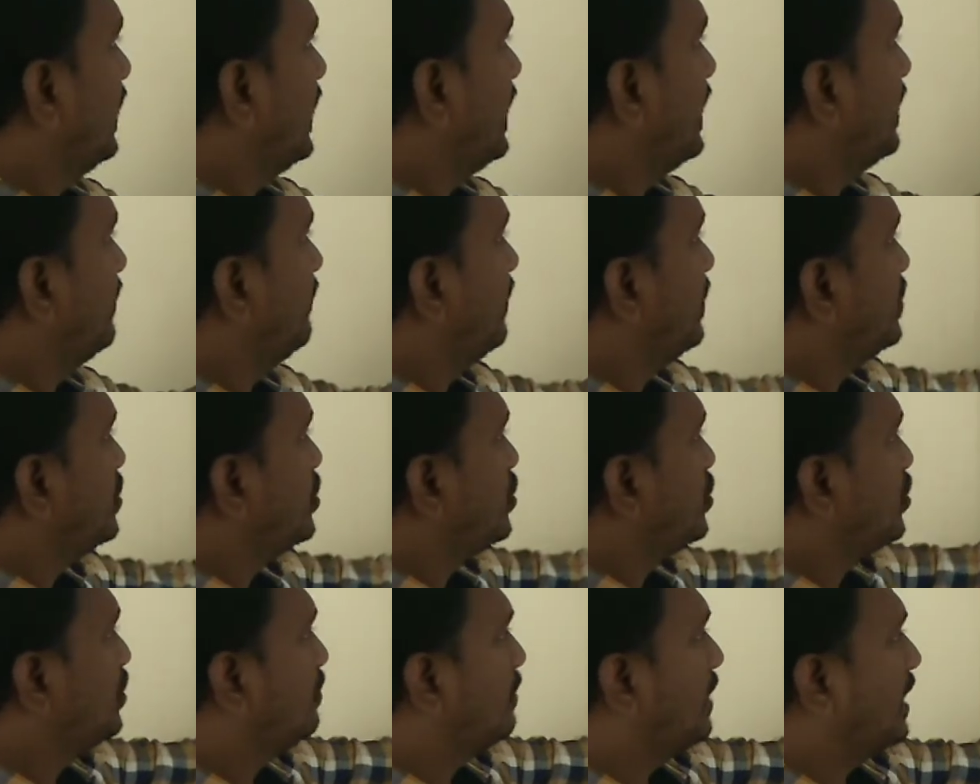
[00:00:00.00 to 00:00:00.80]
ఐ
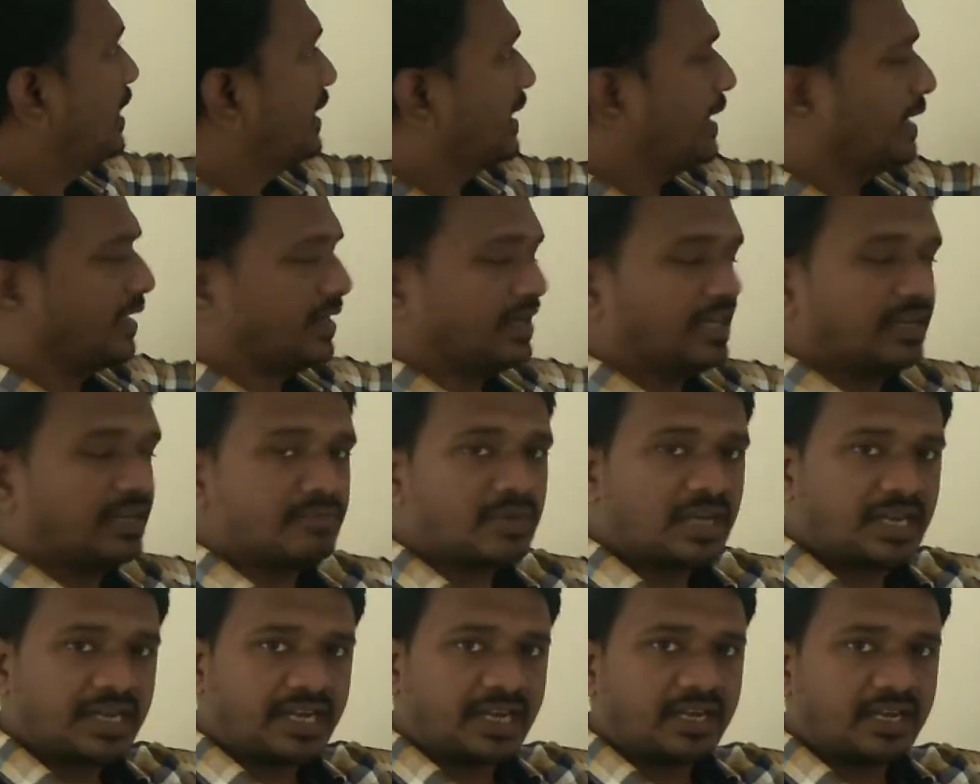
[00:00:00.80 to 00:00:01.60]
వెంట్ టు మార్కెట్
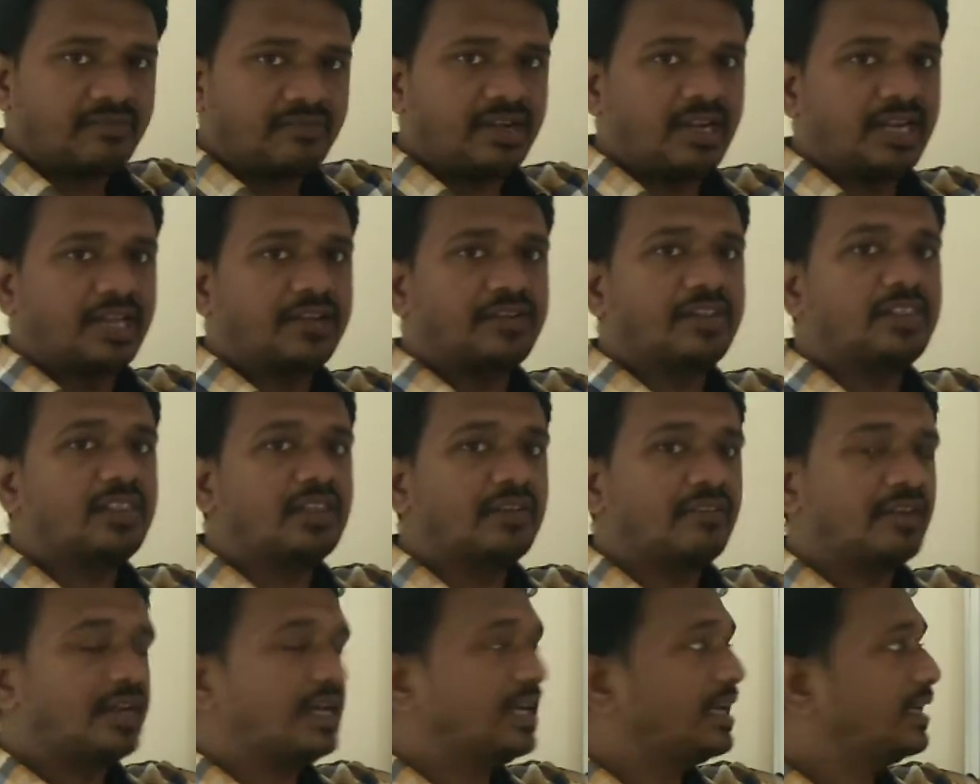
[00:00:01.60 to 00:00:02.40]
నేను మార్కెట్కి వెళ్ళాను
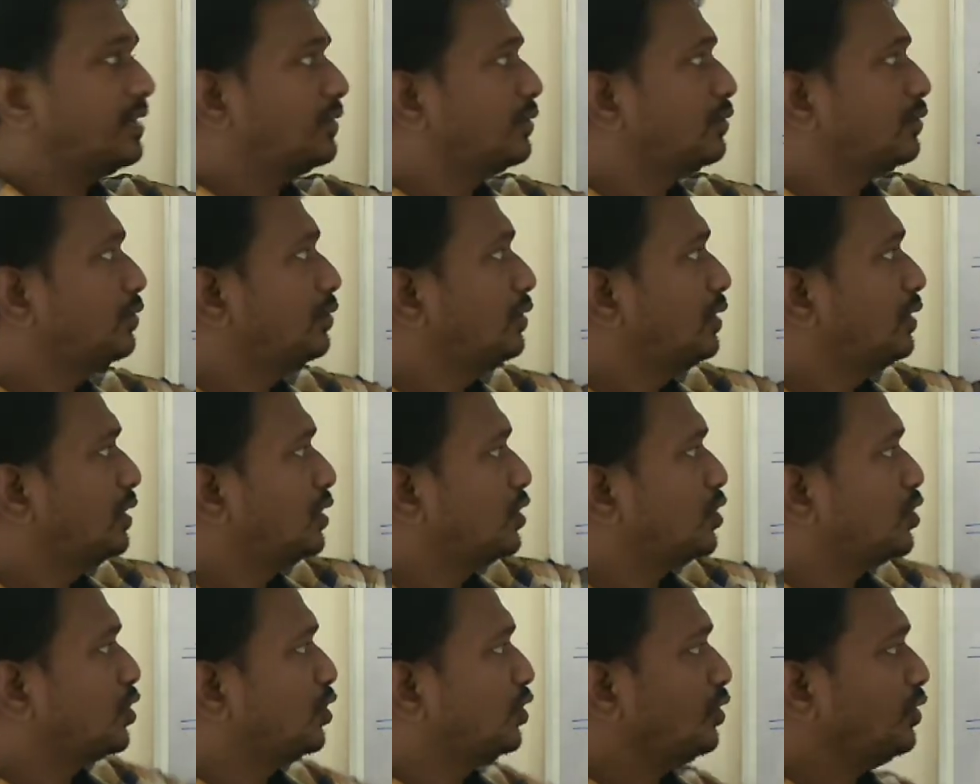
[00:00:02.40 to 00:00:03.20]
ఎందుకు వెళ్ళాను
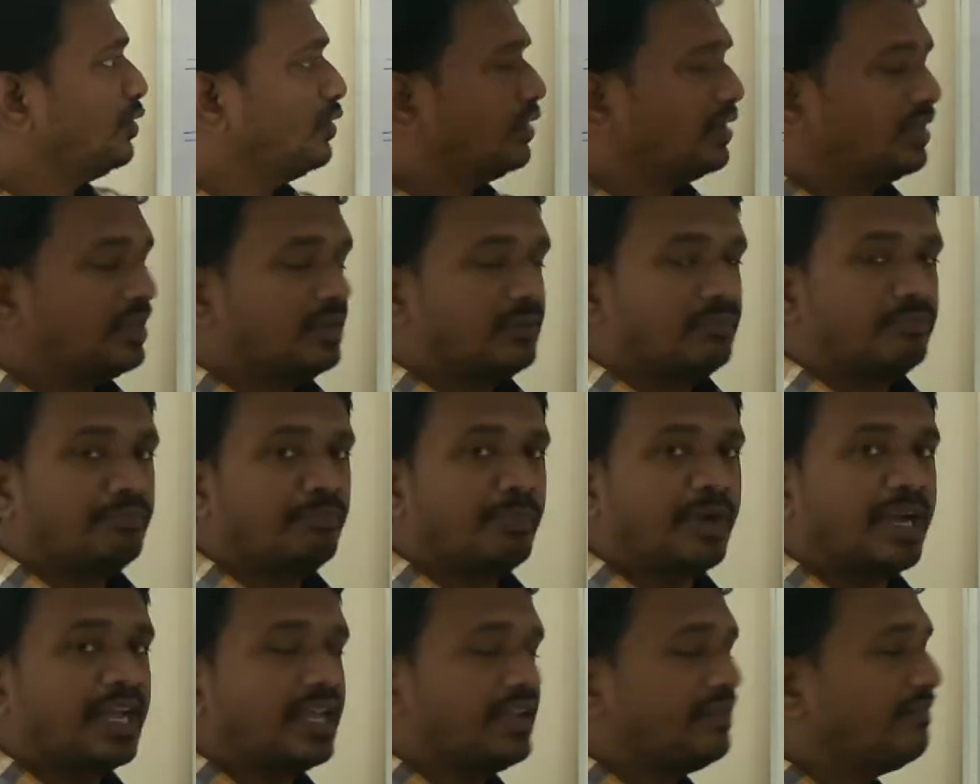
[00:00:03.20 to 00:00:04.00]
టు
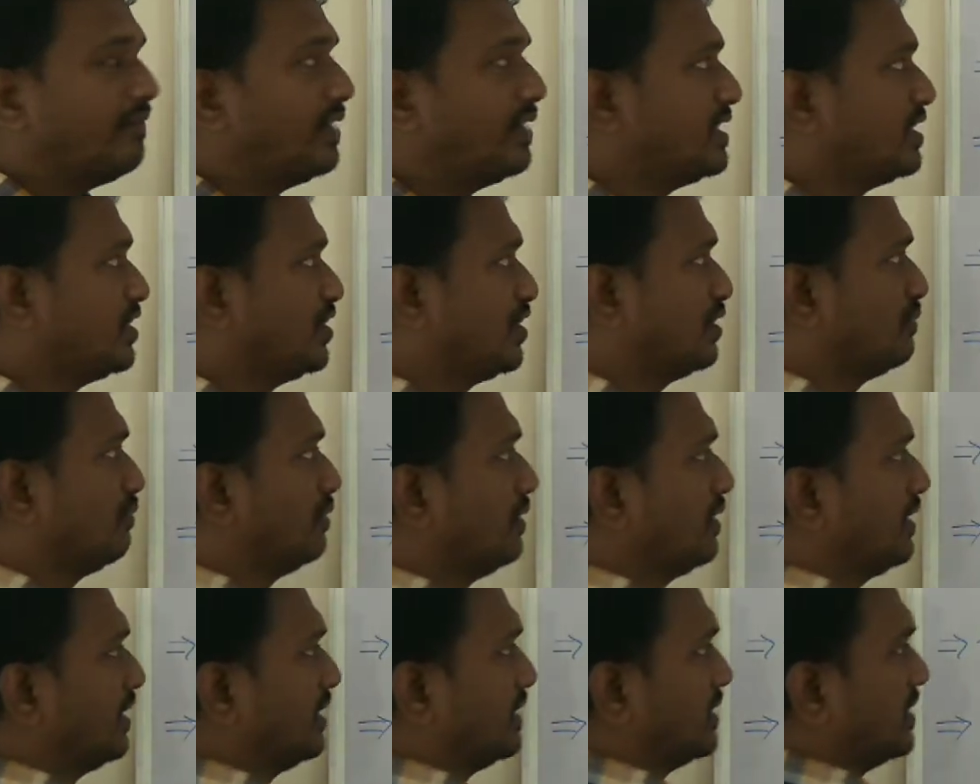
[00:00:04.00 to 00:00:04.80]
బై
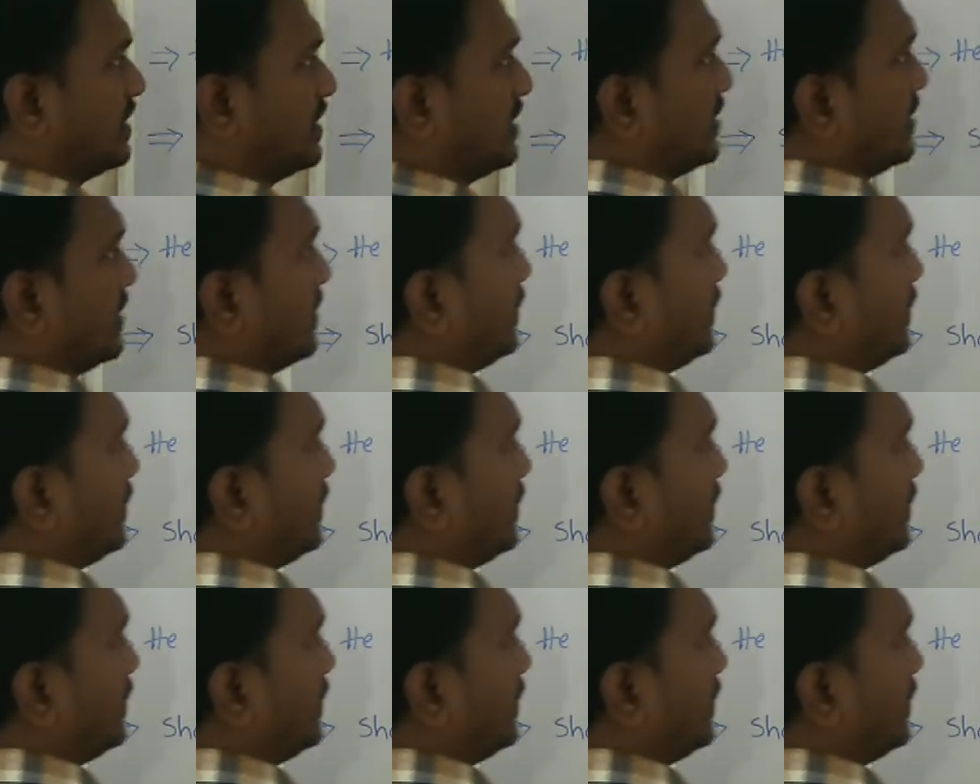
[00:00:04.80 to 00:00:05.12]
వెజిటబుల్స్